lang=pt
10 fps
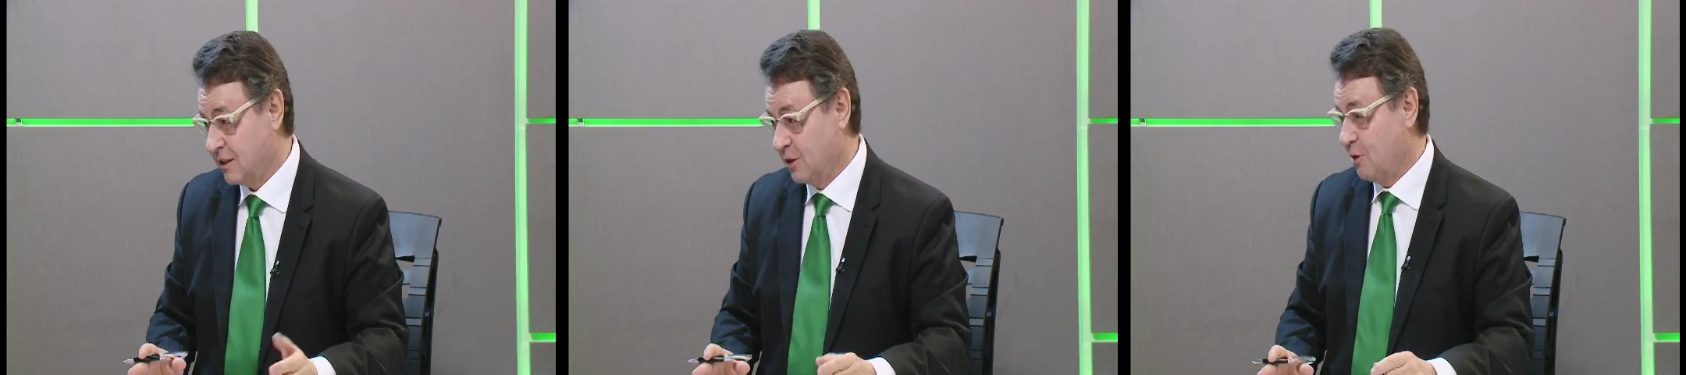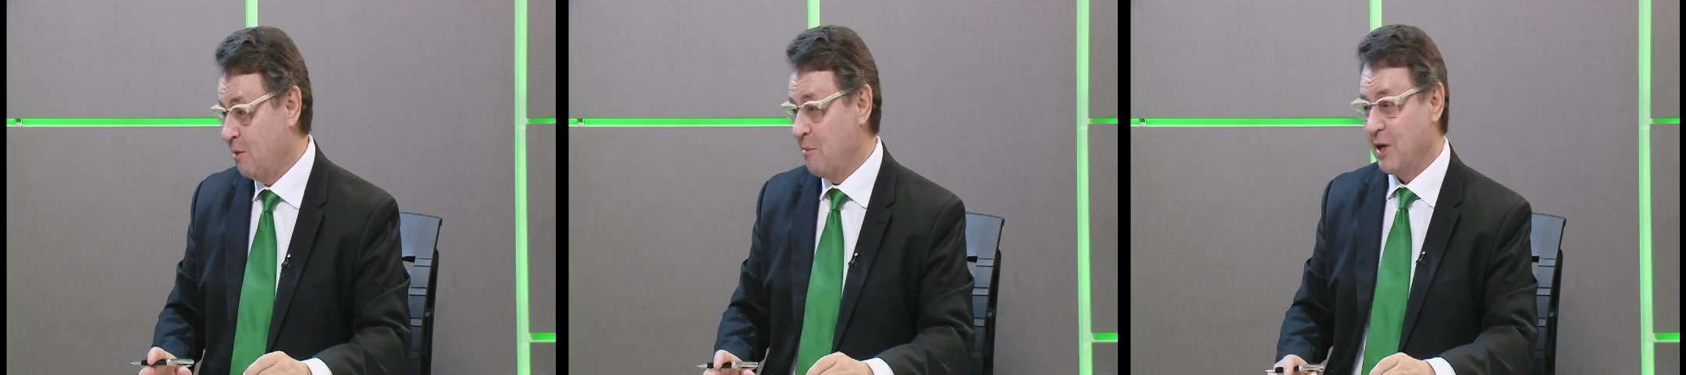que
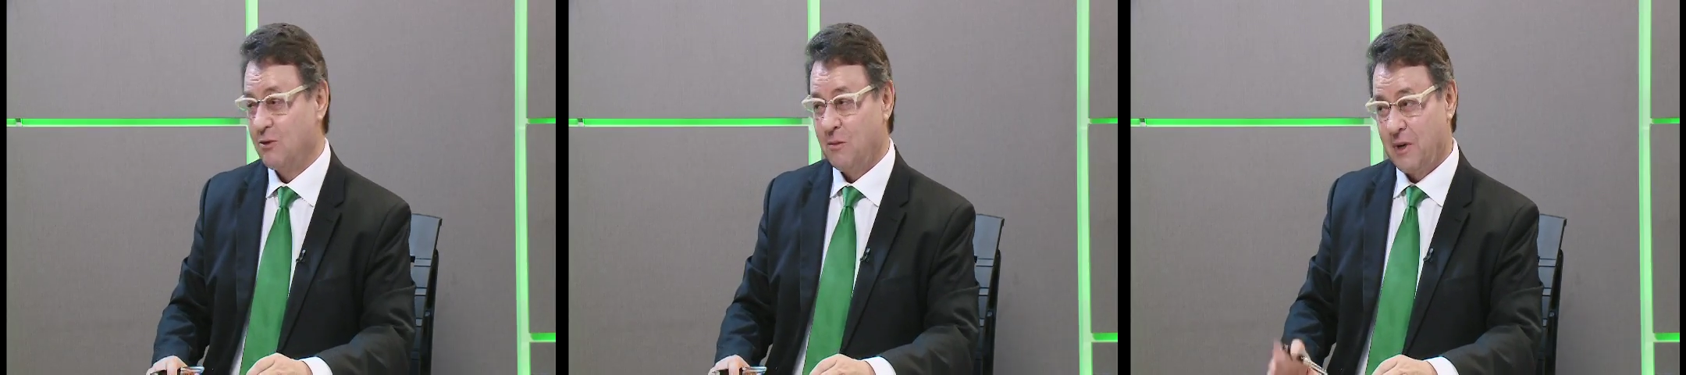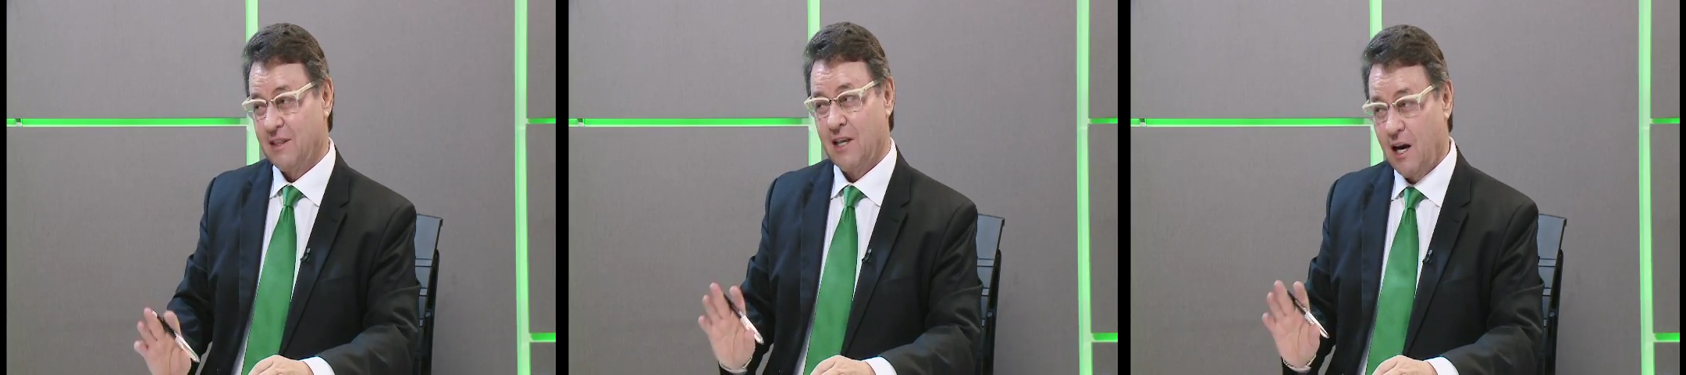normalmente o
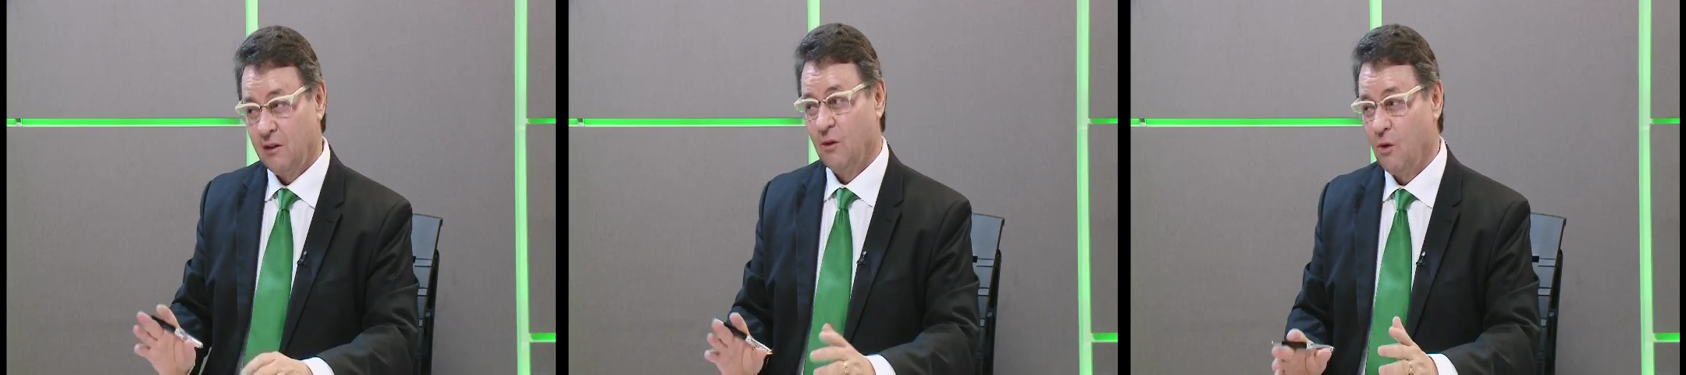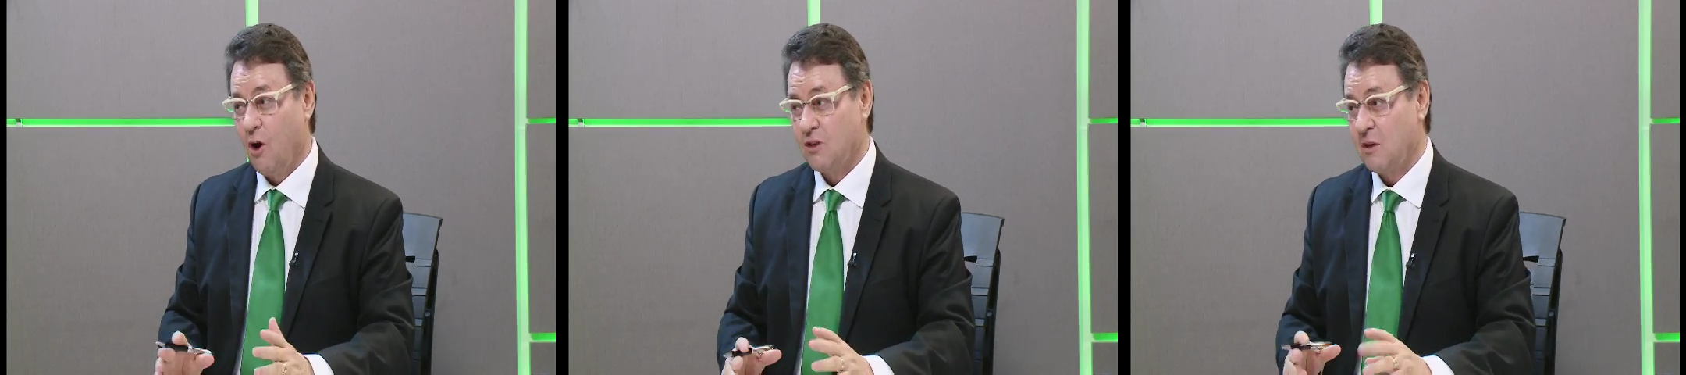empresário não
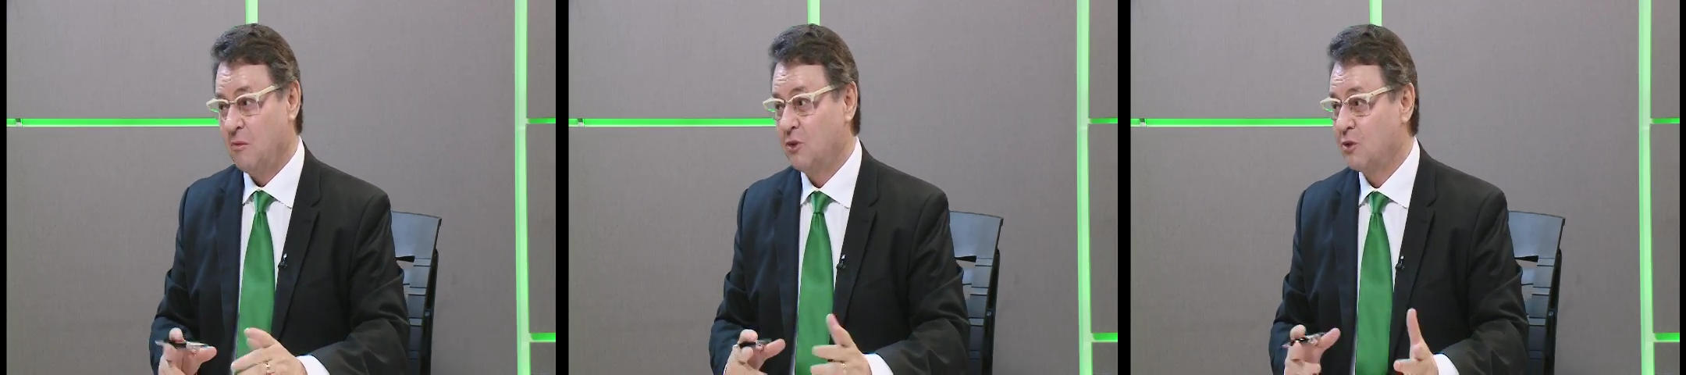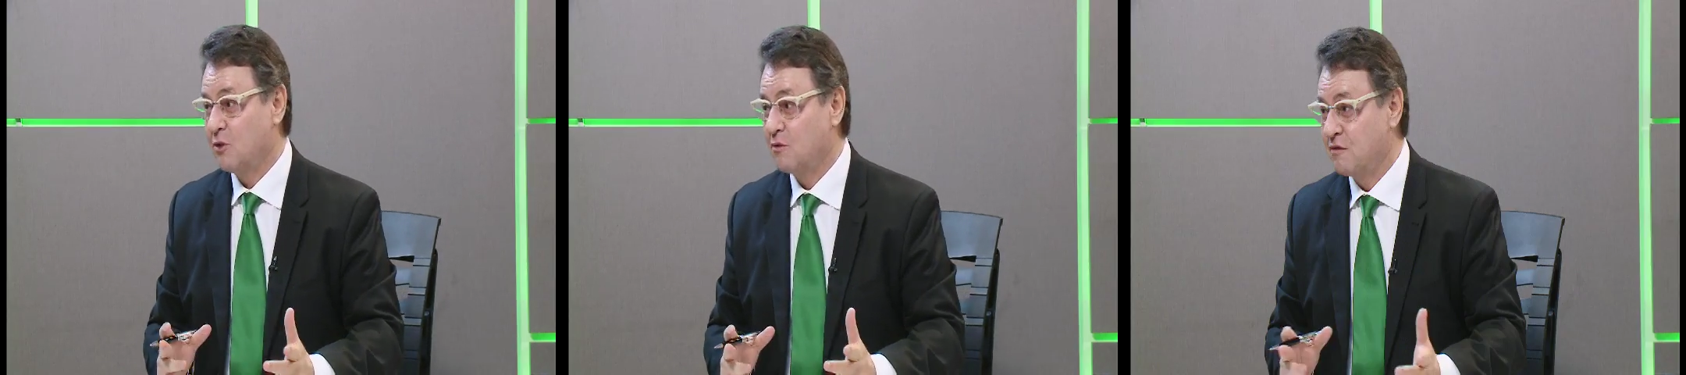gosta muito
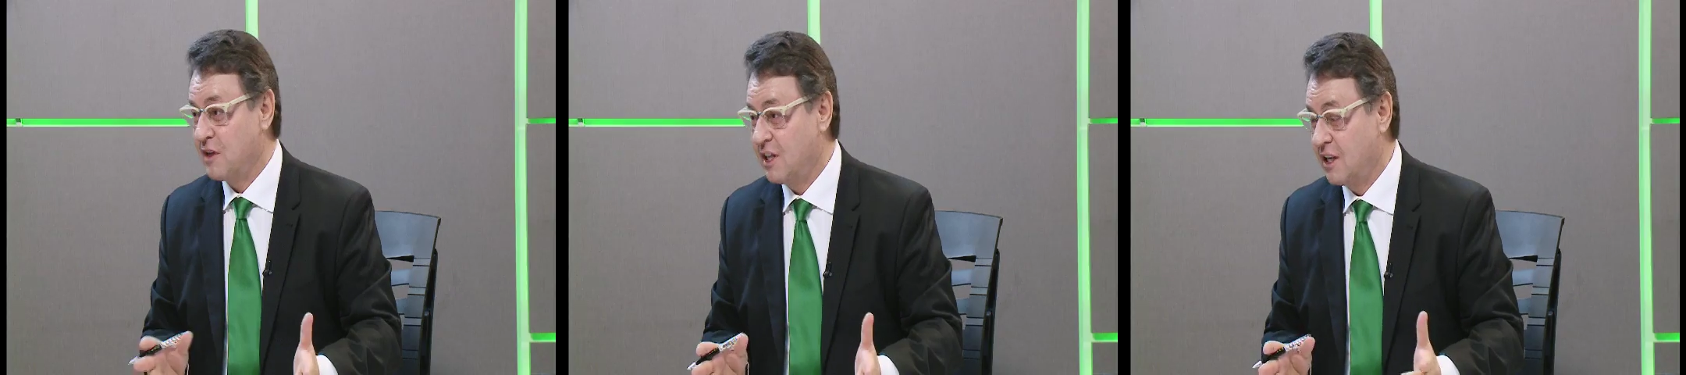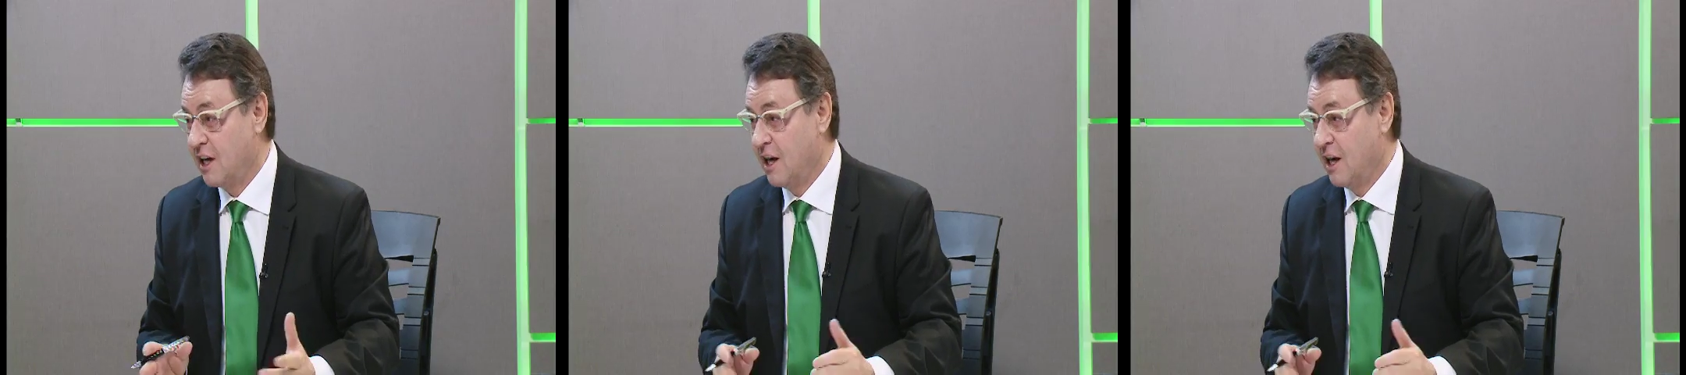de ouvir,